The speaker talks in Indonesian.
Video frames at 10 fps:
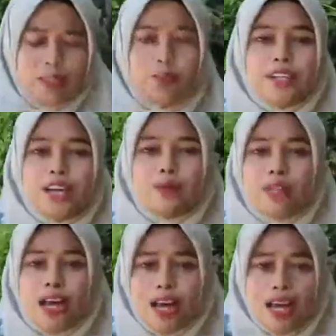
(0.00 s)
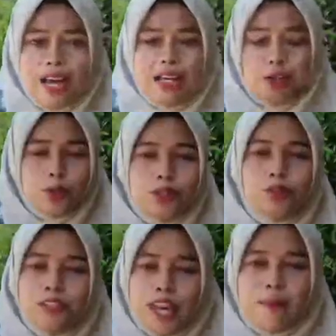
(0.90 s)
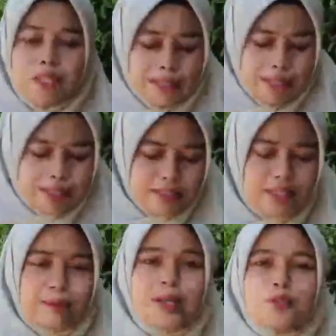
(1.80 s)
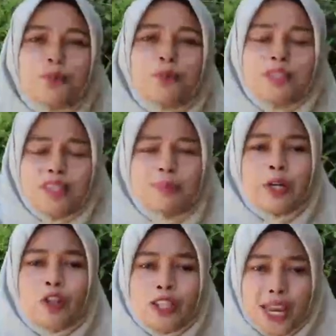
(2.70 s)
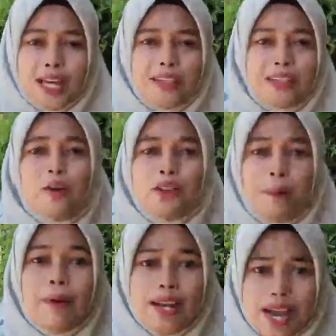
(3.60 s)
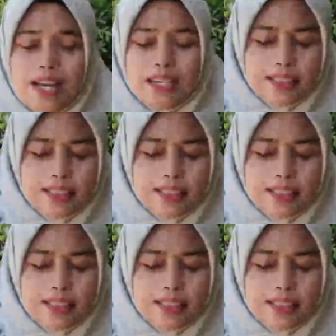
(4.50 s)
di dunia usaha atau dunia bisnis termasuk bisnis perhotelan di Kota Padang.